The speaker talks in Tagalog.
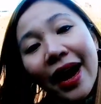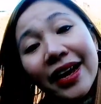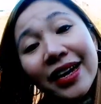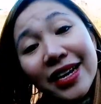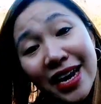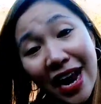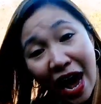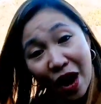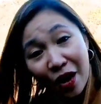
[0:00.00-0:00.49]

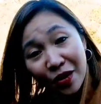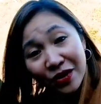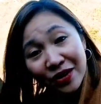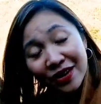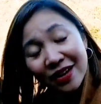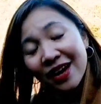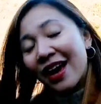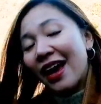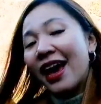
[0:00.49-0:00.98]
And now,
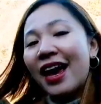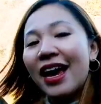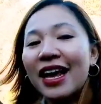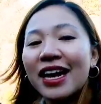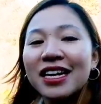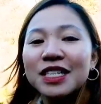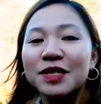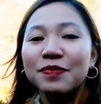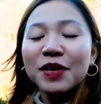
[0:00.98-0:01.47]

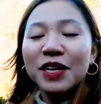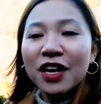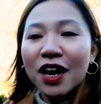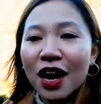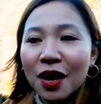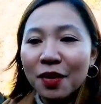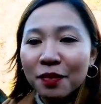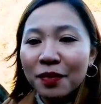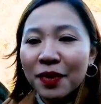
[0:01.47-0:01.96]
it has
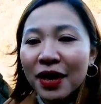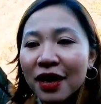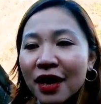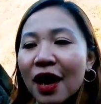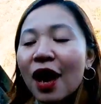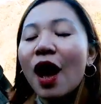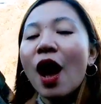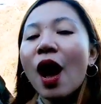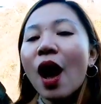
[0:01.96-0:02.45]
become
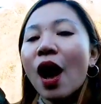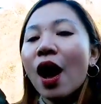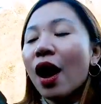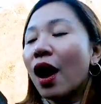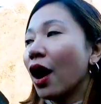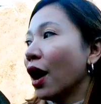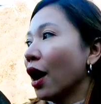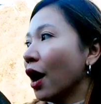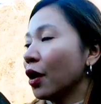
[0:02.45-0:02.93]

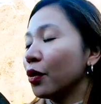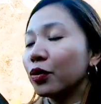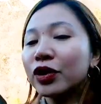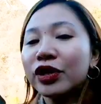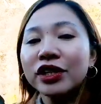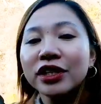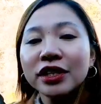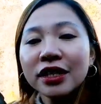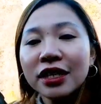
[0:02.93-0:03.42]
a
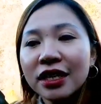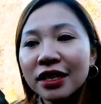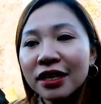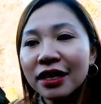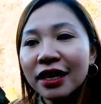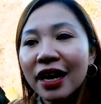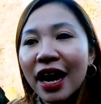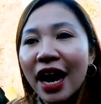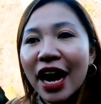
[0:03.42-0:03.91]
World
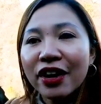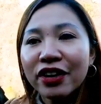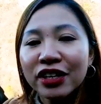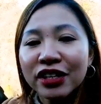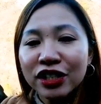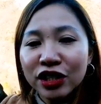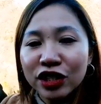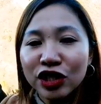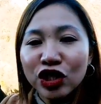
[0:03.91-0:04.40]

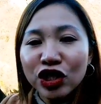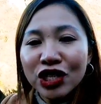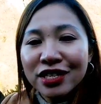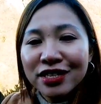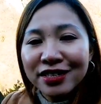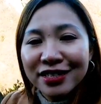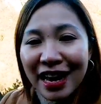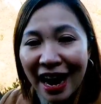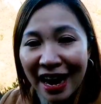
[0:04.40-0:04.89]
Heritage
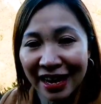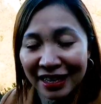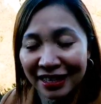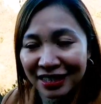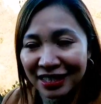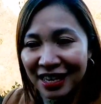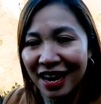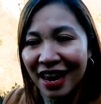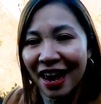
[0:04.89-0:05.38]

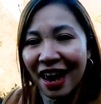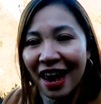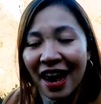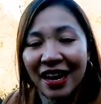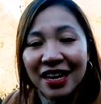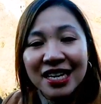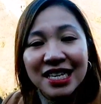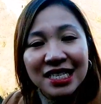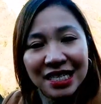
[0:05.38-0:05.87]
Site
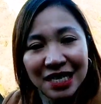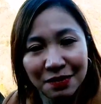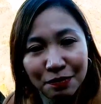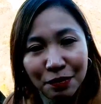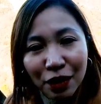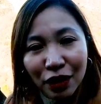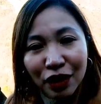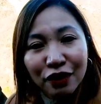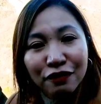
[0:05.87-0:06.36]
and the
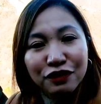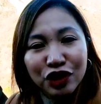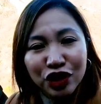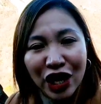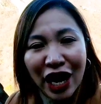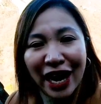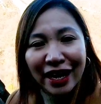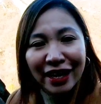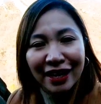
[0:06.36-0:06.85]
symbol of
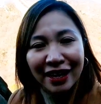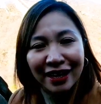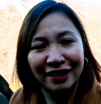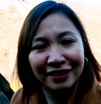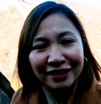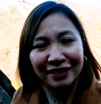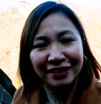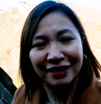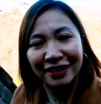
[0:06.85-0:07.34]

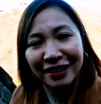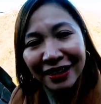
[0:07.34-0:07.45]
China.